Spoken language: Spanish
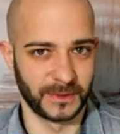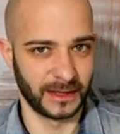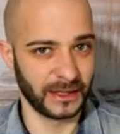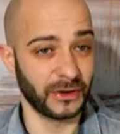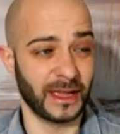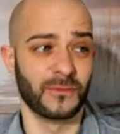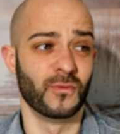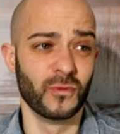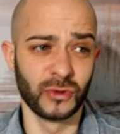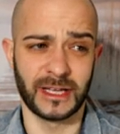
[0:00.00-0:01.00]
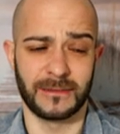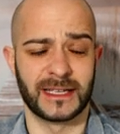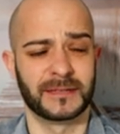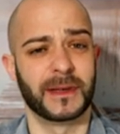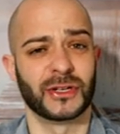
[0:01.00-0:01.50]
Creo que hay muchas
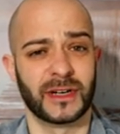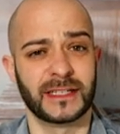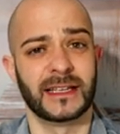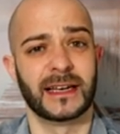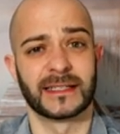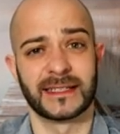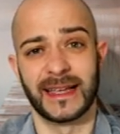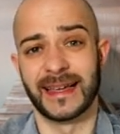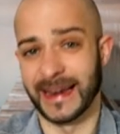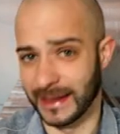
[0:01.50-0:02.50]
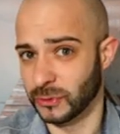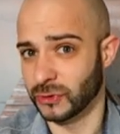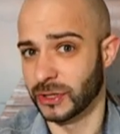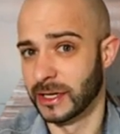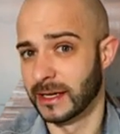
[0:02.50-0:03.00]
más personas de las que
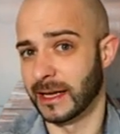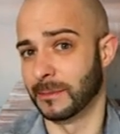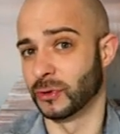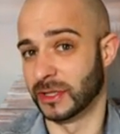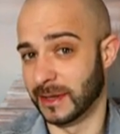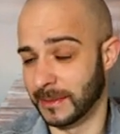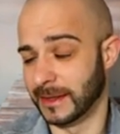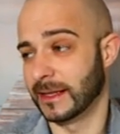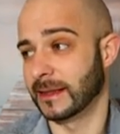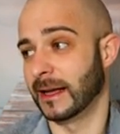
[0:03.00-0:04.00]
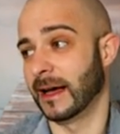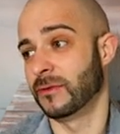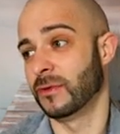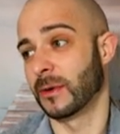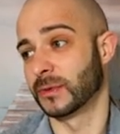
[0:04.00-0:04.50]
creemos que posiblemente tengan
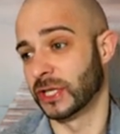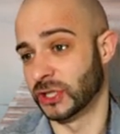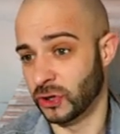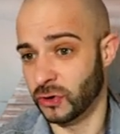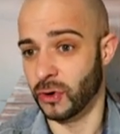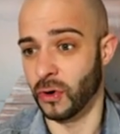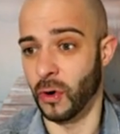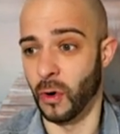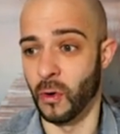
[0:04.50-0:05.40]
una obsesión o